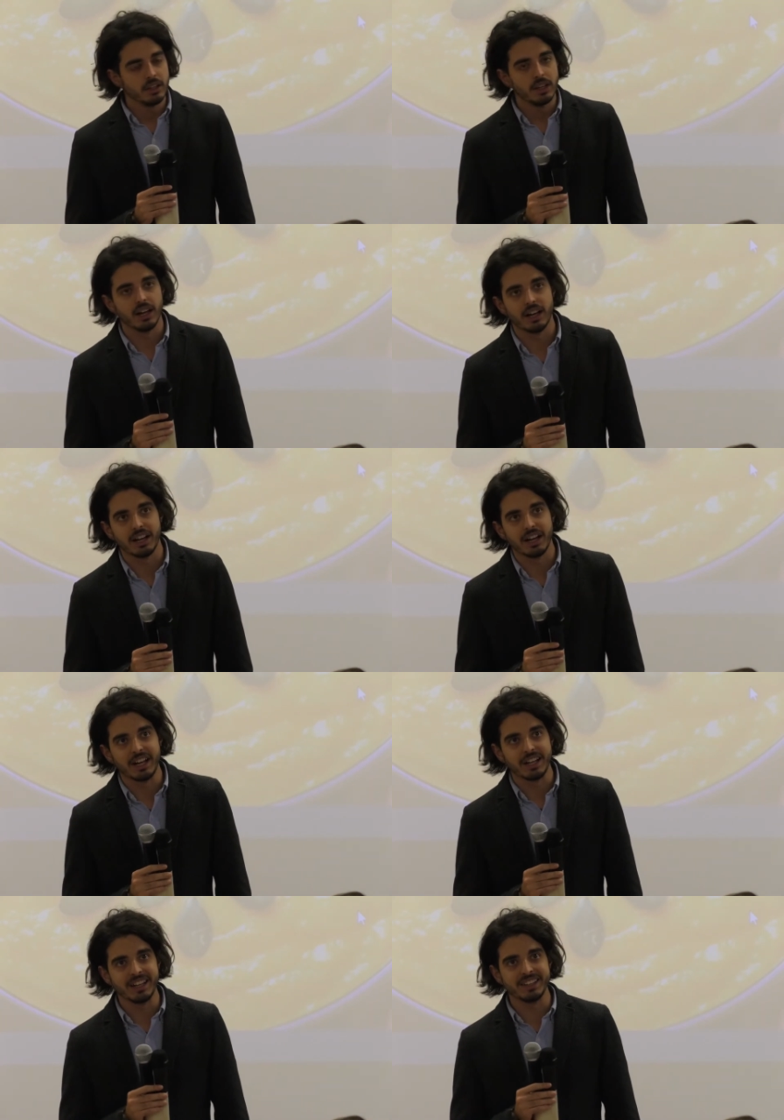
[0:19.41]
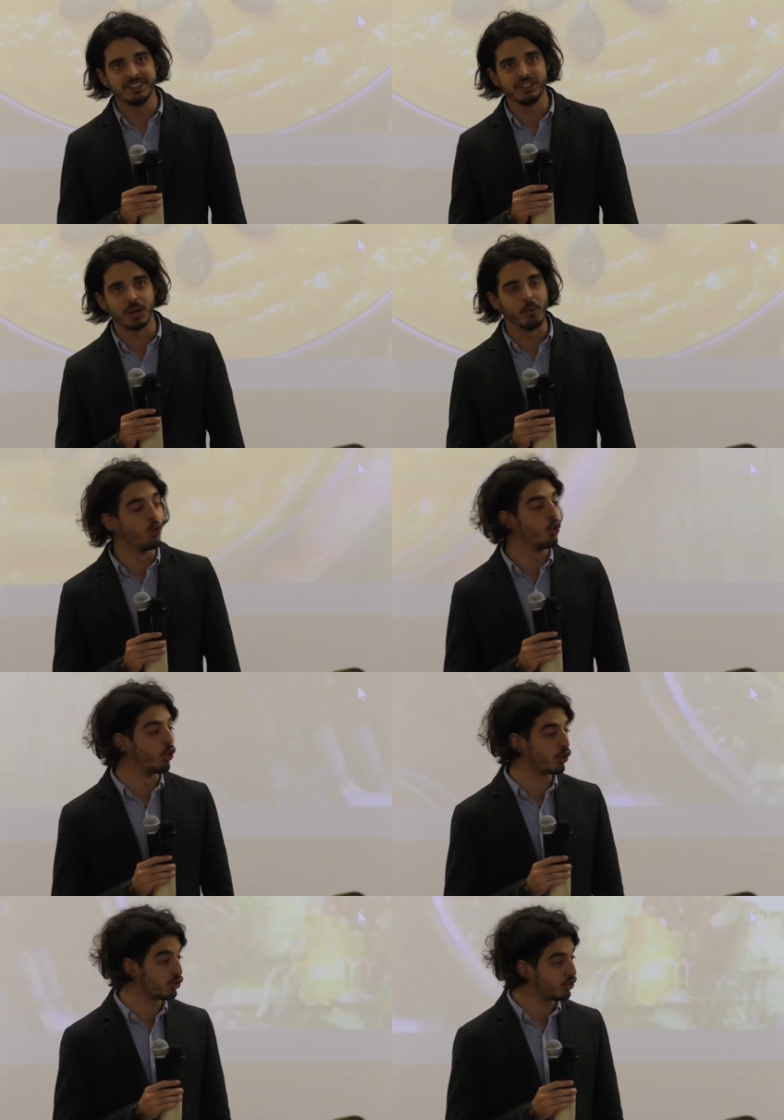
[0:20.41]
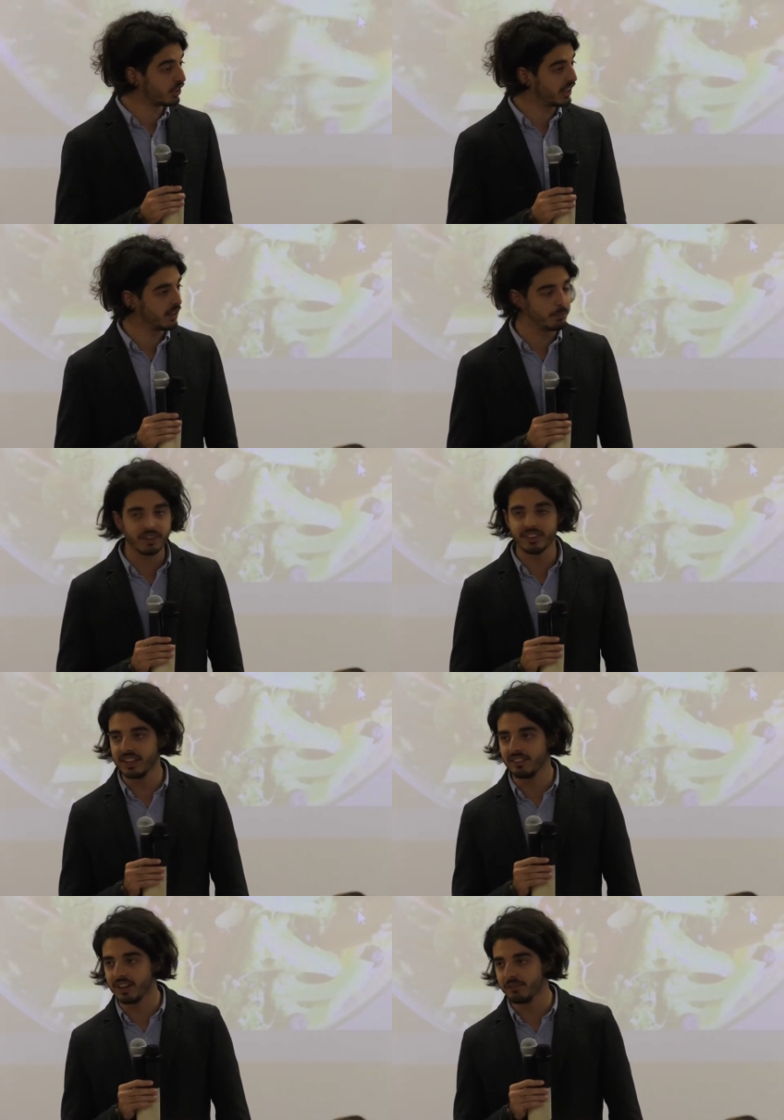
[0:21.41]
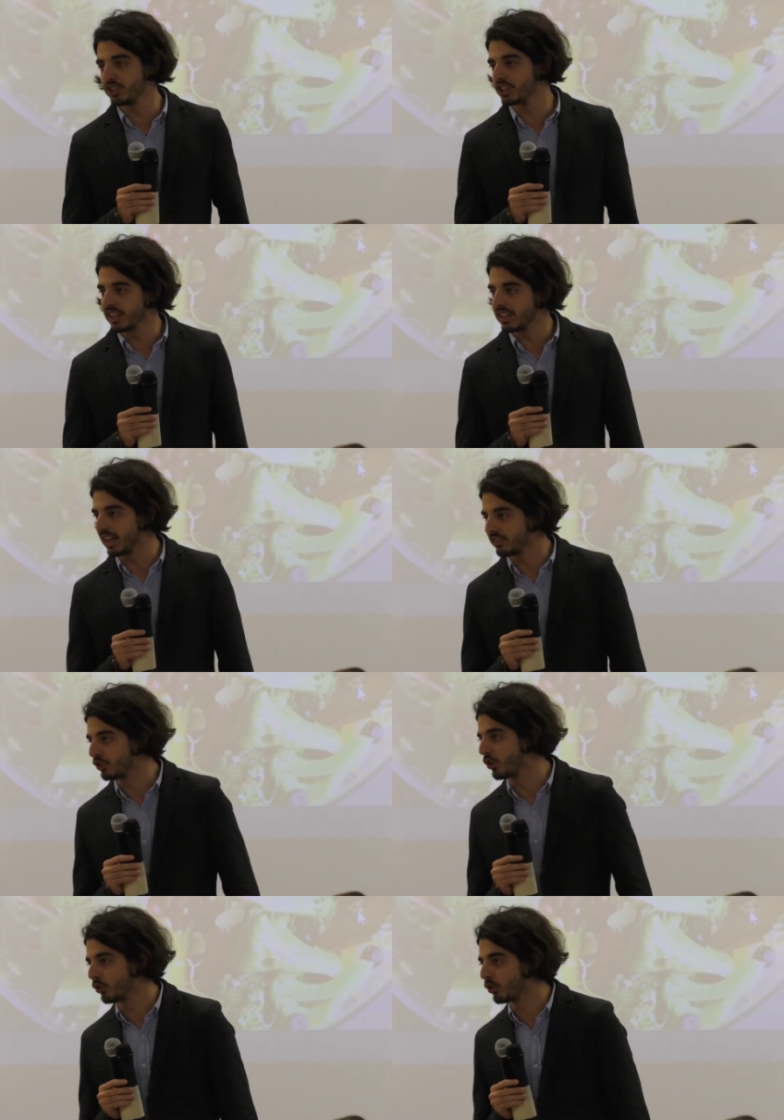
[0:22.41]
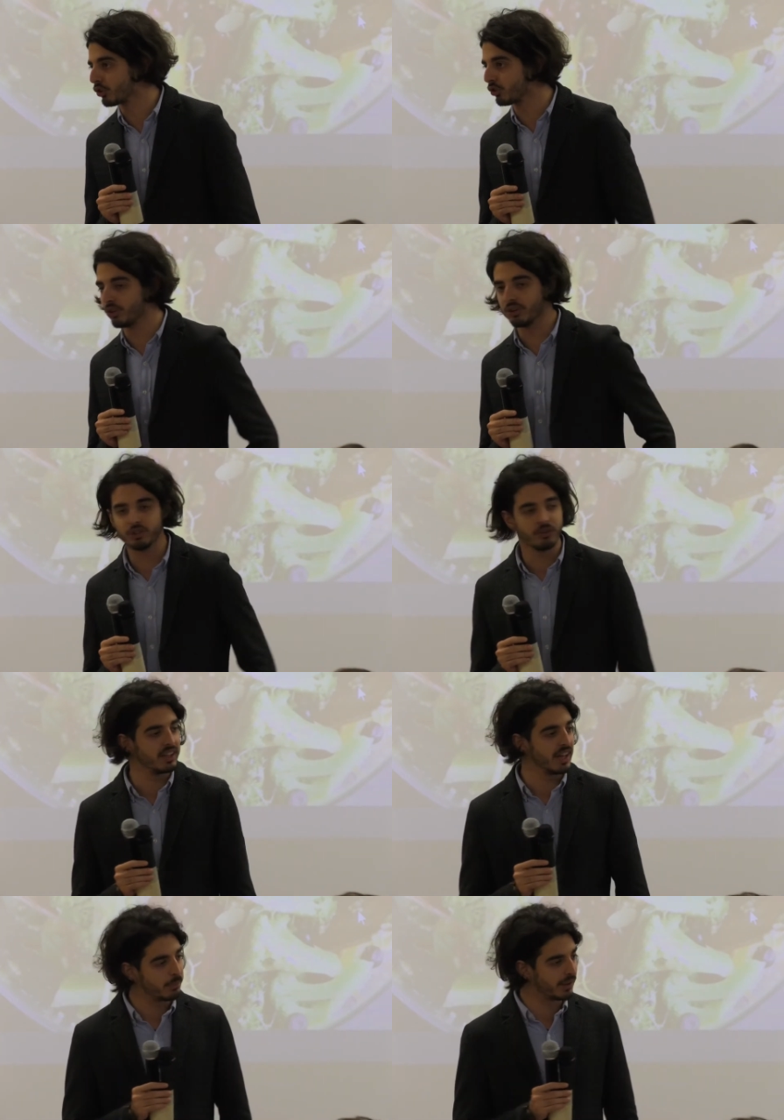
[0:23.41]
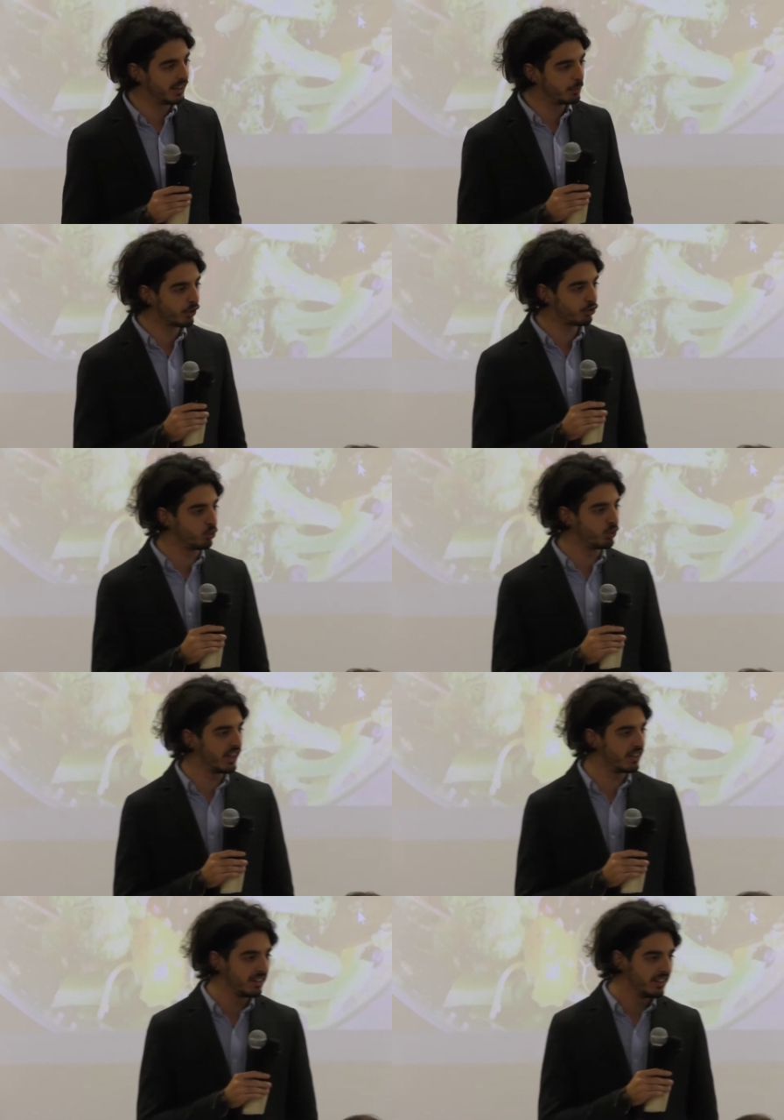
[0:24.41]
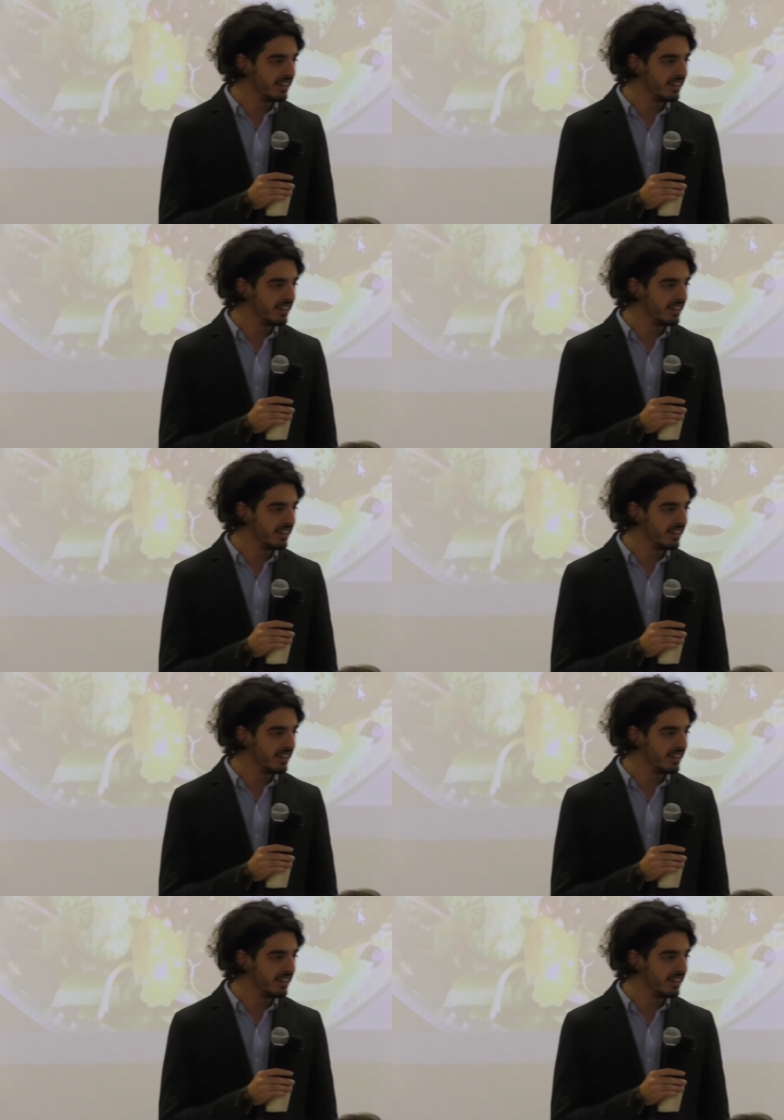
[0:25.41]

a diciamo, un corso che prevedeva invece che il classico corso dove apri il libro e studia,